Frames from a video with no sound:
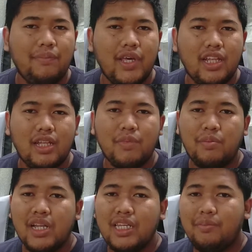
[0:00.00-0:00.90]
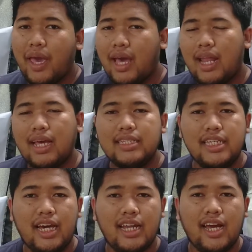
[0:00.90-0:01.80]
Tapi ya tetap beban di biaya lagi
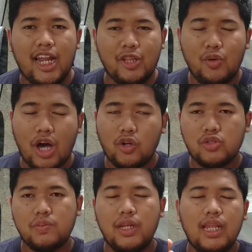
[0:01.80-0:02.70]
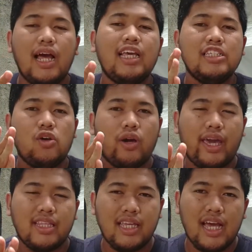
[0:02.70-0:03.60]
sih, karena kalian tuh harus beli lagi
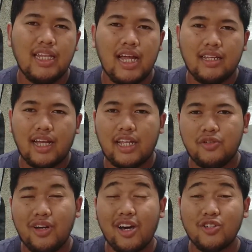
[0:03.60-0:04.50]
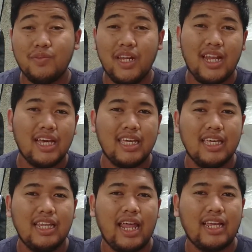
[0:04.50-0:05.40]
soketnya dan kalian juga harus beli
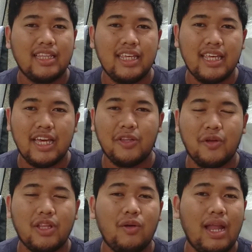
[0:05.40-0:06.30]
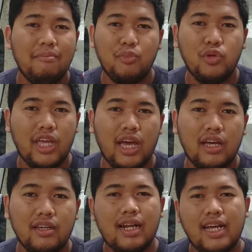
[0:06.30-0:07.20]
lagi lightingnya gitu atau
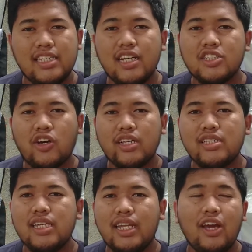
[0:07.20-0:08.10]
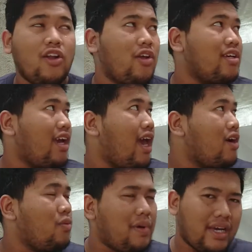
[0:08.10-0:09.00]
lampunya. Harga single soket sendiri kalau yang
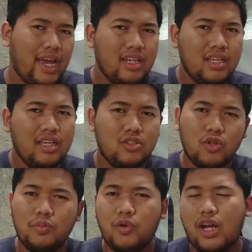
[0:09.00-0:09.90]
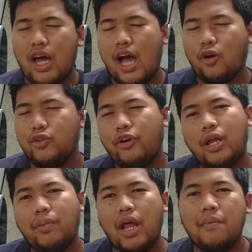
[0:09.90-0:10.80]
kayak aku pakai ini cukup murah. Aku
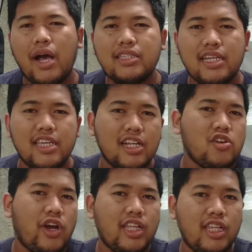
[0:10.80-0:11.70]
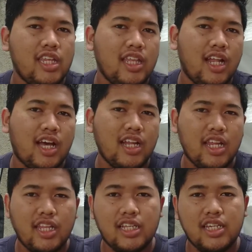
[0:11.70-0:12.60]
juga udah pernah bahas ya single soket ini, tinggal
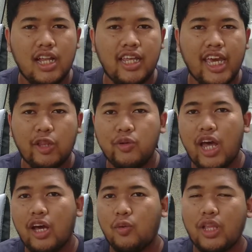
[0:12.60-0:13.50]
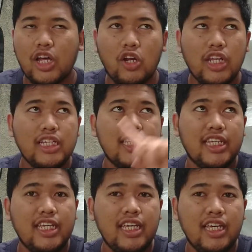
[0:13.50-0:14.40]
kalian lihat aja linknya tuh udah aku taruh di
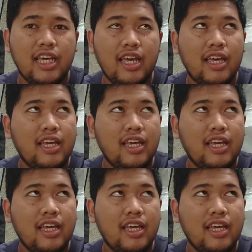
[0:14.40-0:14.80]
sini.